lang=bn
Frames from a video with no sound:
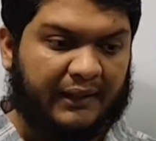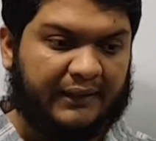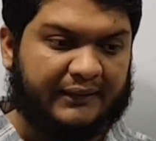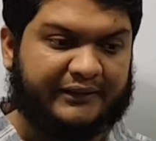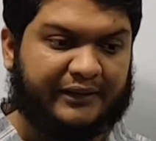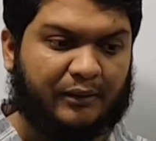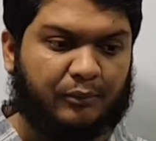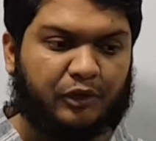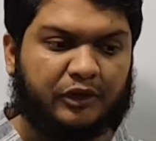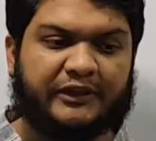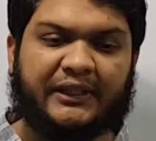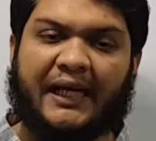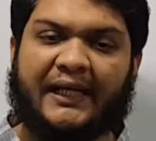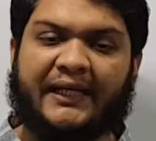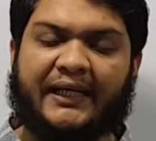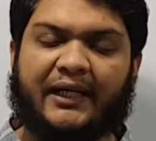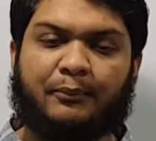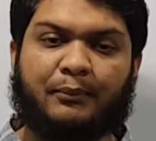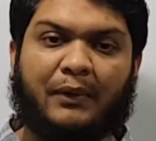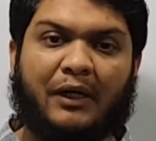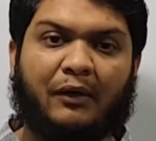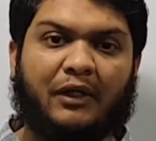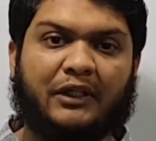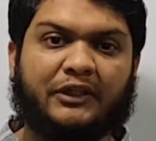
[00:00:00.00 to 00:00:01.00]
যেমন সাইনের
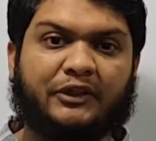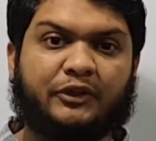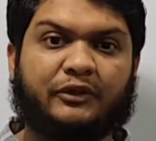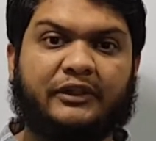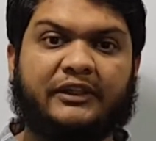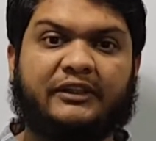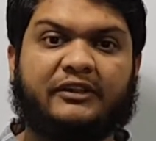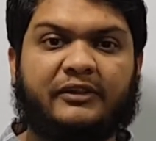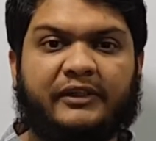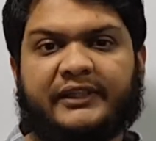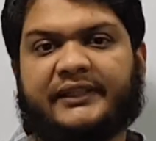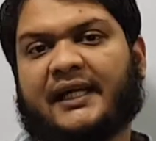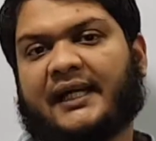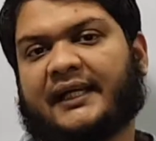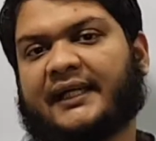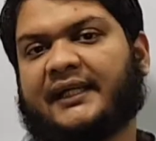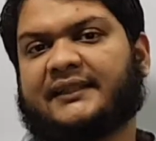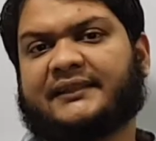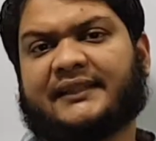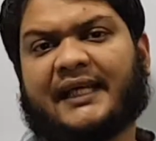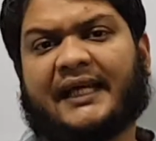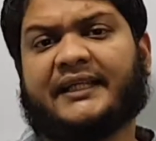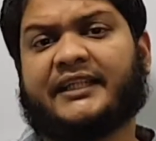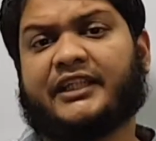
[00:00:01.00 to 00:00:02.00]
পাওয়ার যদি থ্রি থাকে
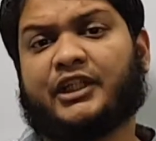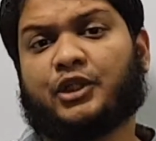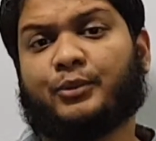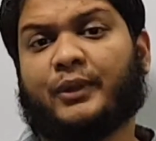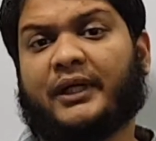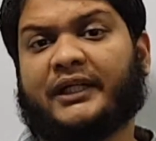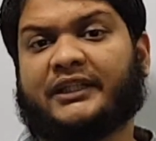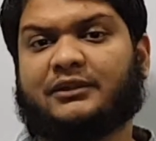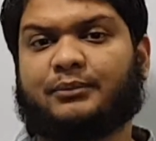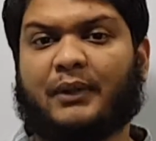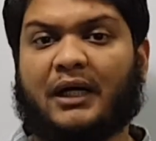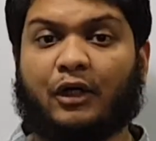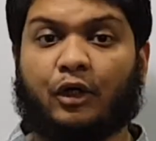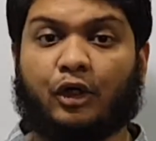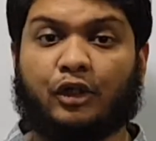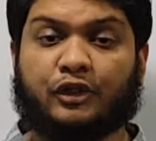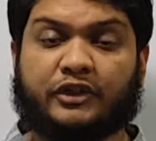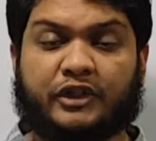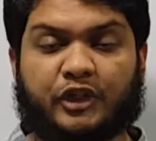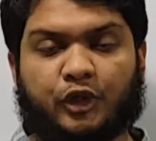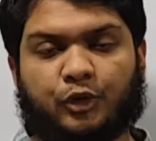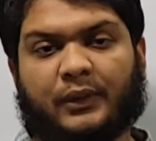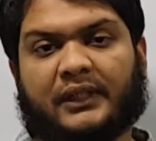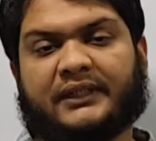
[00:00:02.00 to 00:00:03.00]
সাইন কিউব এক্স বা কস
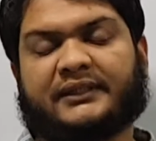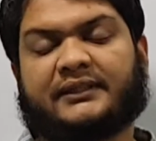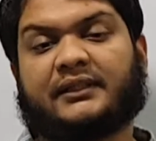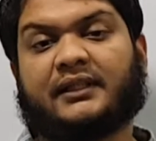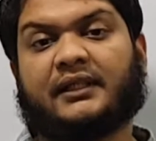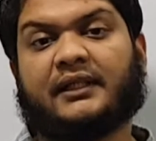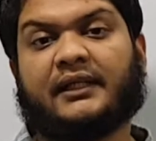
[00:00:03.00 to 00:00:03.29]
কিউব এক্স